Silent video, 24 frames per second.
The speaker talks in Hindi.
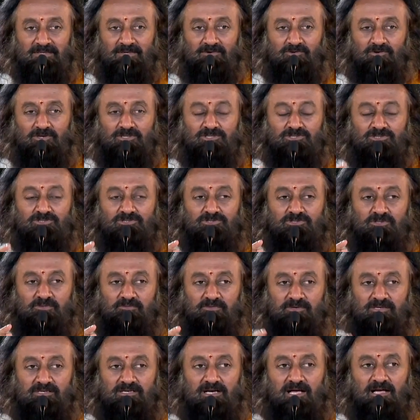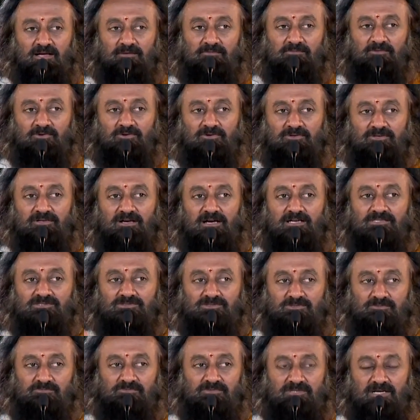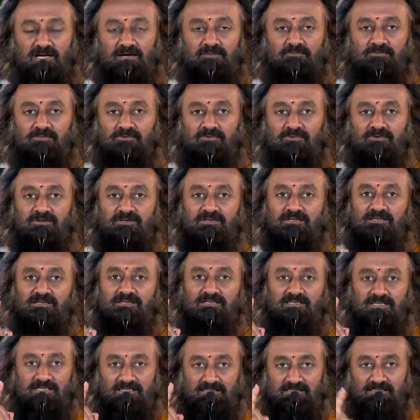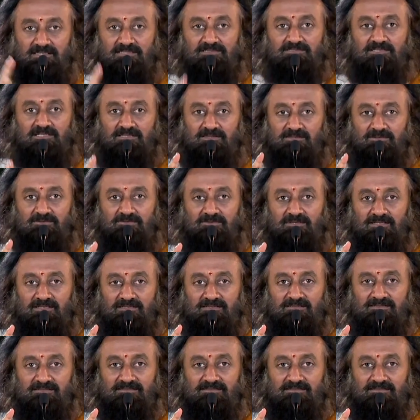कोई शुभ काम हो या अशुभ काम हो करके जाते हो ना